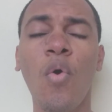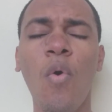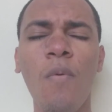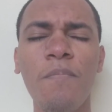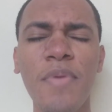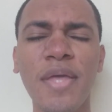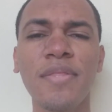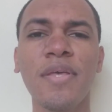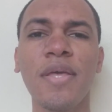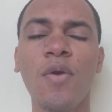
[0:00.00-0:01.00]

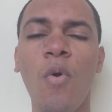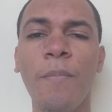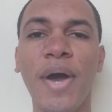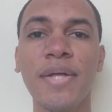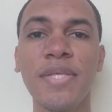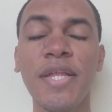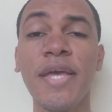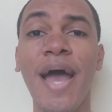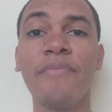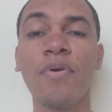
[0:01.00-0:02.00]
Comente e
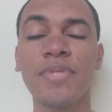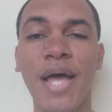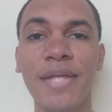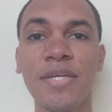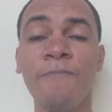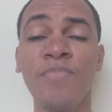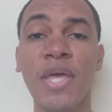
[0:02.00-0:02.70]
compartilhe à vontade